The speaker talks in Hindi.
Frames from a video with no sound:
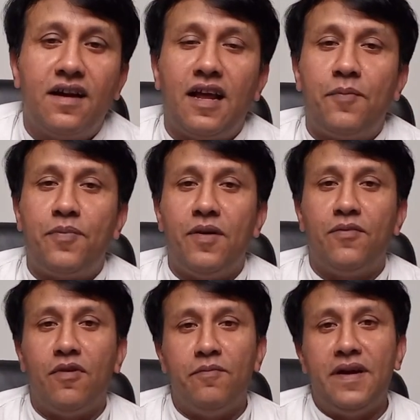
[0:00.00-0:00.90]
आप
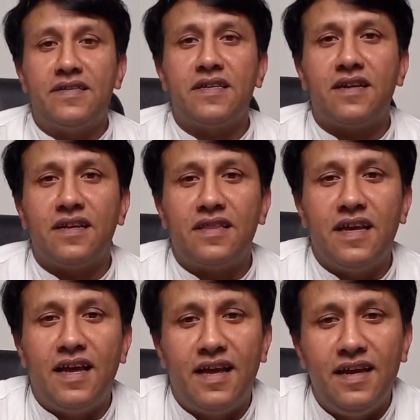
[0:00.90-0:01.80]
हमको मैसेज करते
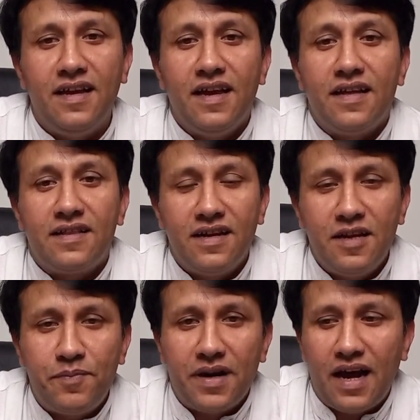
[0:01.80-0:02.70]
हैं तो
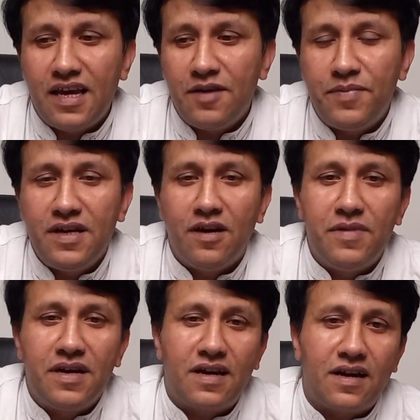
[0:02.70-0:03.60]
रिप्लाई भी
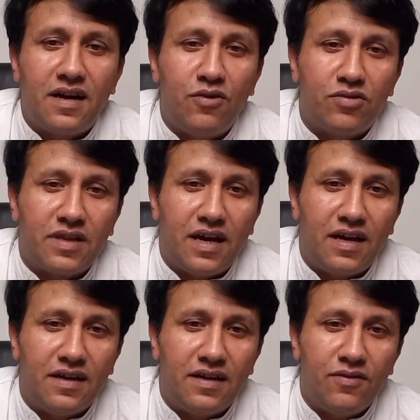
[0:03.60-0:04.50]
हमें करना होता
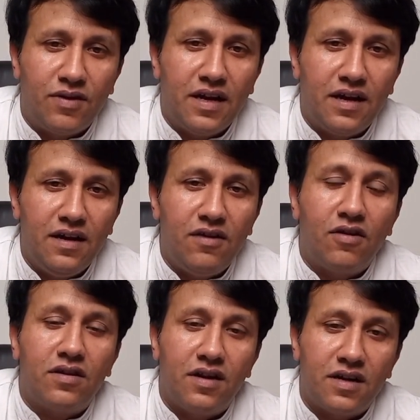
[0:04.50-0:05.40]
है ओके ना
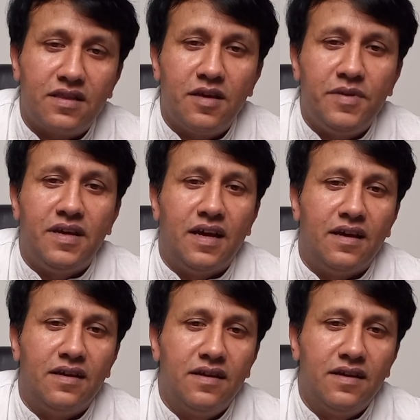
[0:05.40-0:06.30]
और करते भी हैं
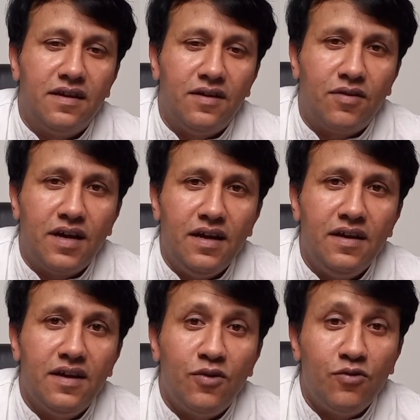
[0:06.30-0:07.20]
ओके
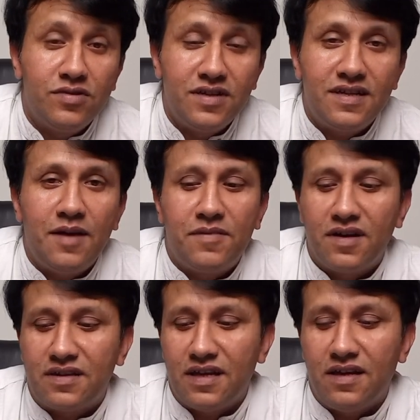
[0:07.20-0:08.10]
उसी टाइम
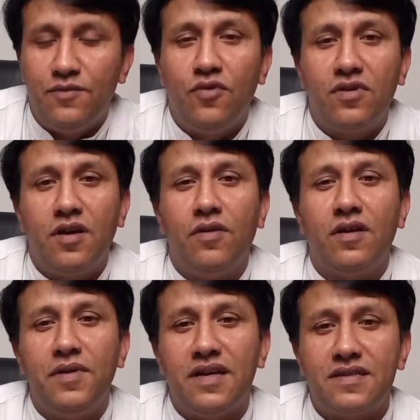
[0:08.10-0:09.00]
करते हैं वो कभी
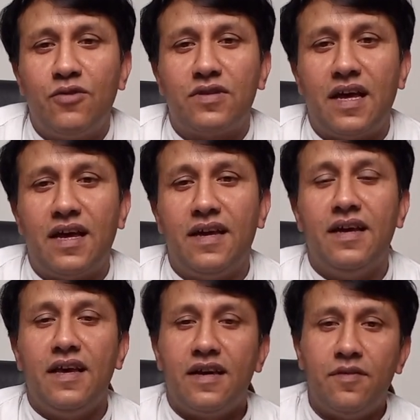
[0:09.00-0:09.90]
कभी ऐसा होता है
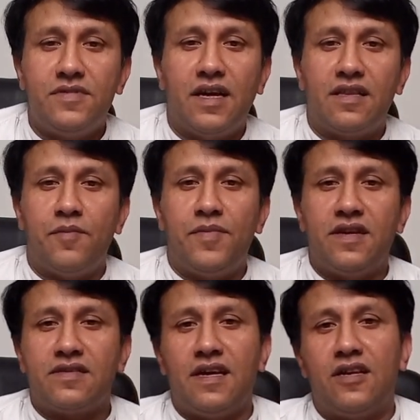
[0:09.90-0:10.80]
कि हम ज़्यादा
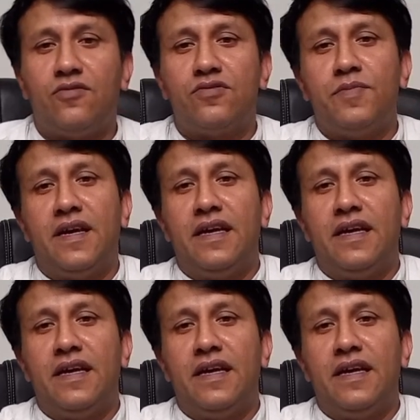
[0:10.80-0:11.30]
व्यस्त हैं तो उसमें